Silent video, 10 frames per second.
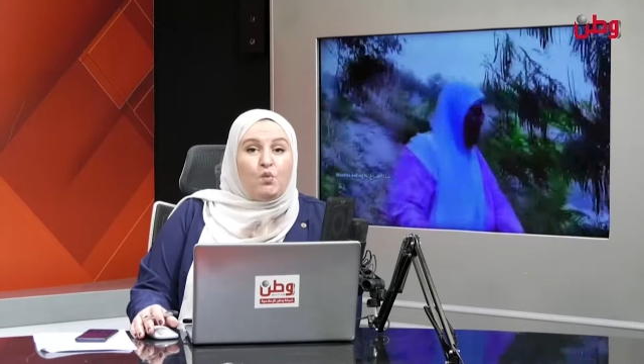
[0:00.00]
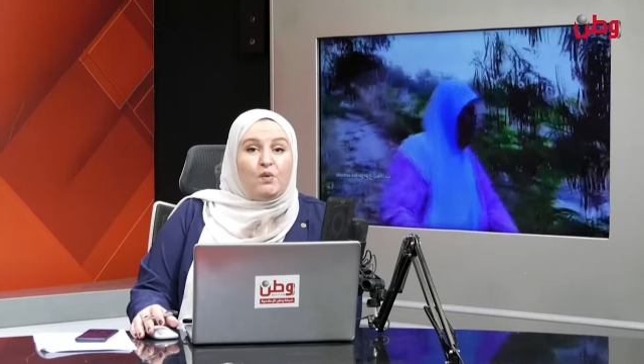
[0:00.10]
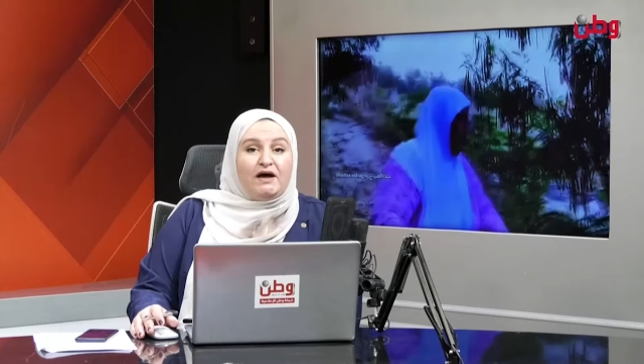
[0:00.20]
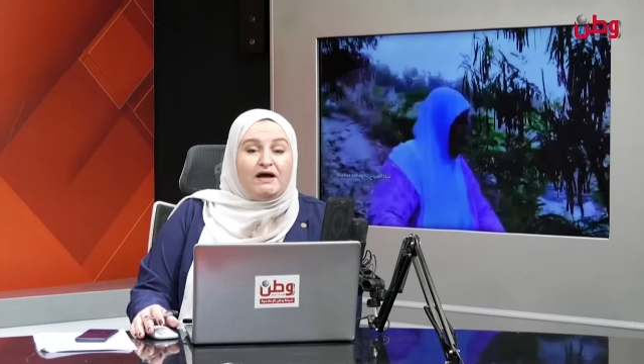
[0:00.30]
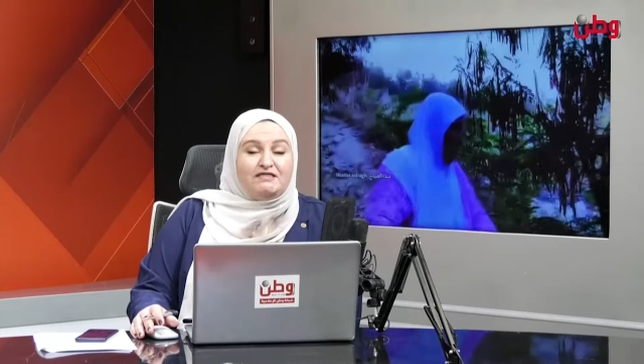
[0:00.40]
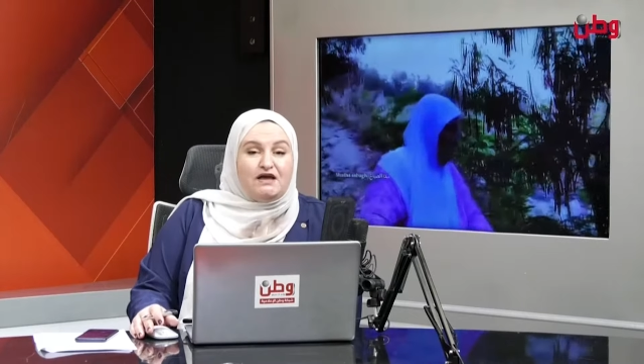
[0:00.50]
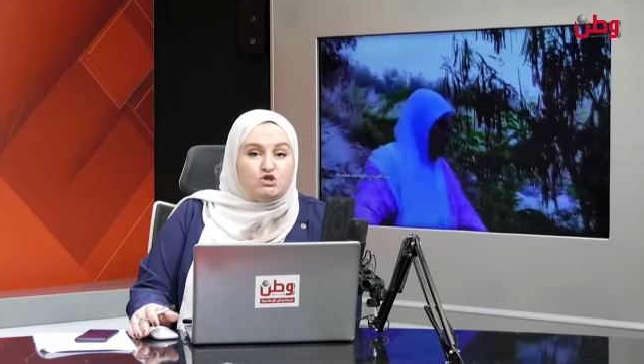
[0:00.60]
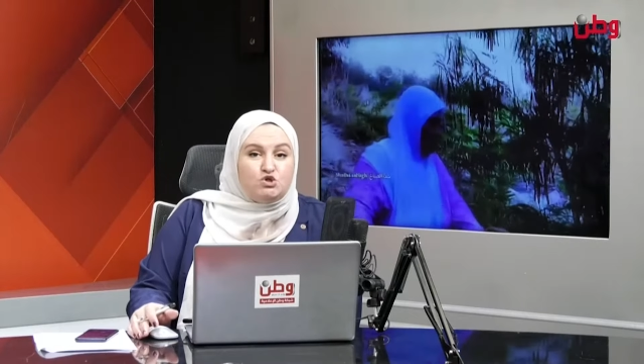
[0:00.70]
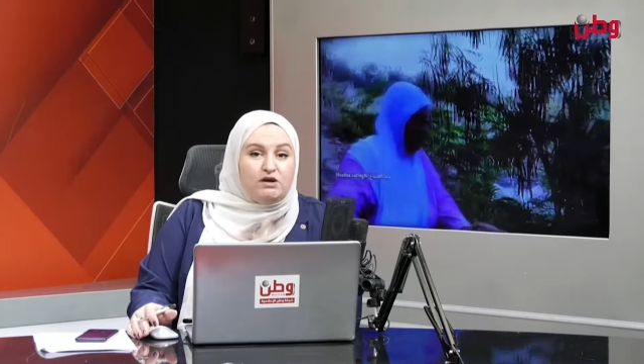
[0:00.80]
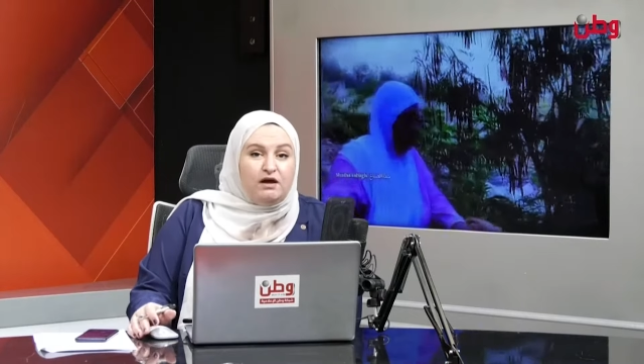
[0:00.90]

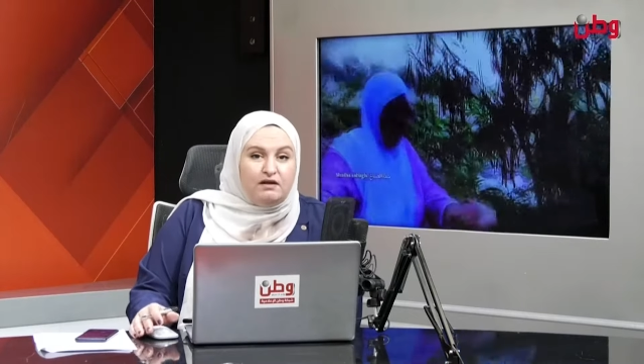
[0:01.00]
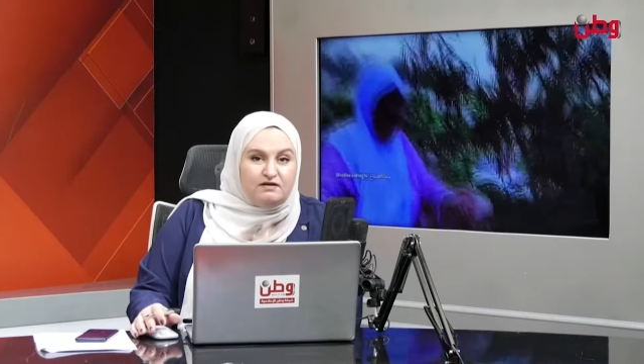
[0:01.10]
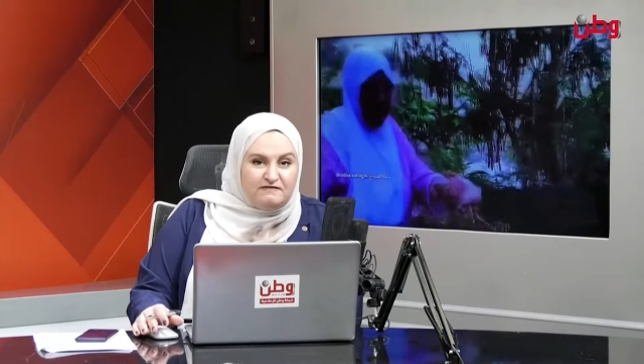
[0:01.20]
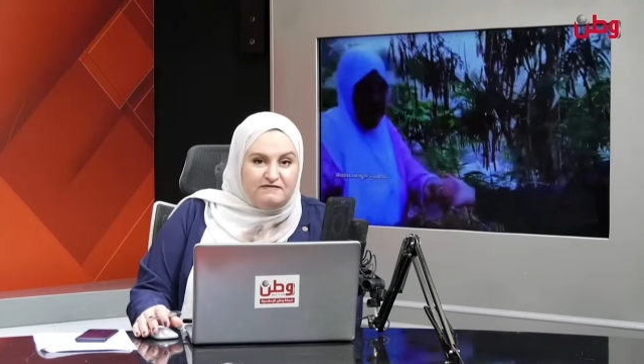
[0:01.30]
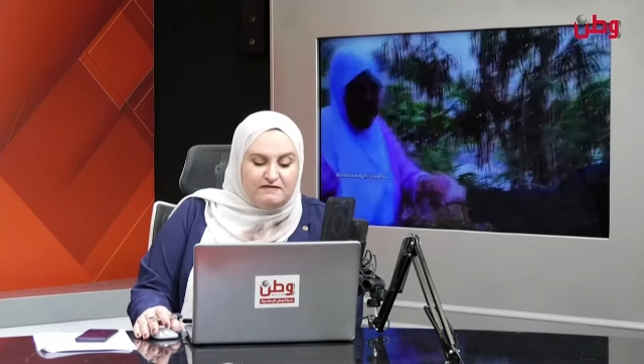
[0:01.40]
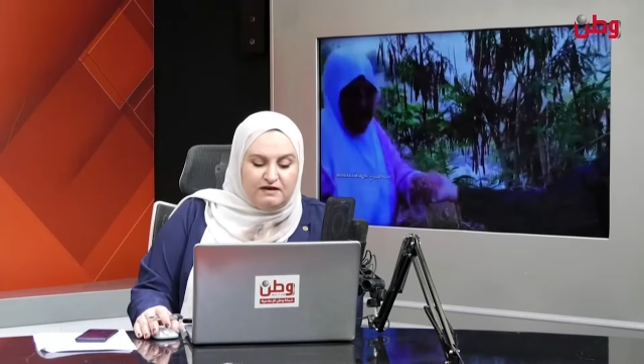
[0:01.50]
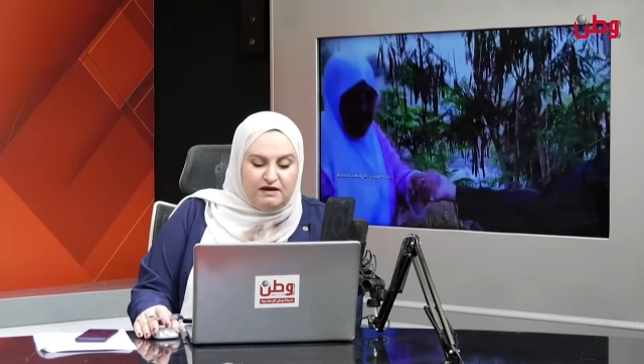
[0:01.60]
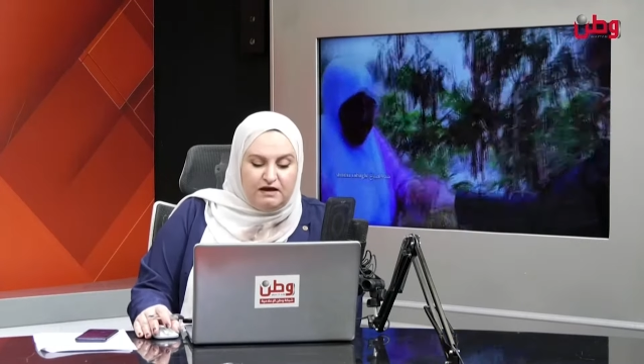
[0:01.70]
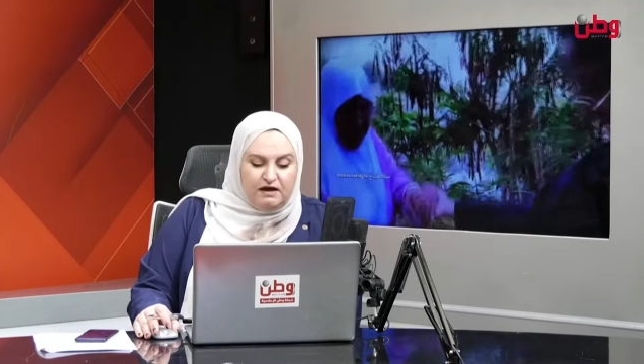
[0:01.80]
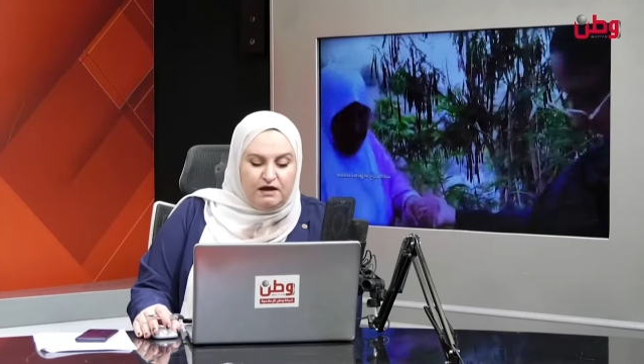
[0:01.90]
والتحجير القسري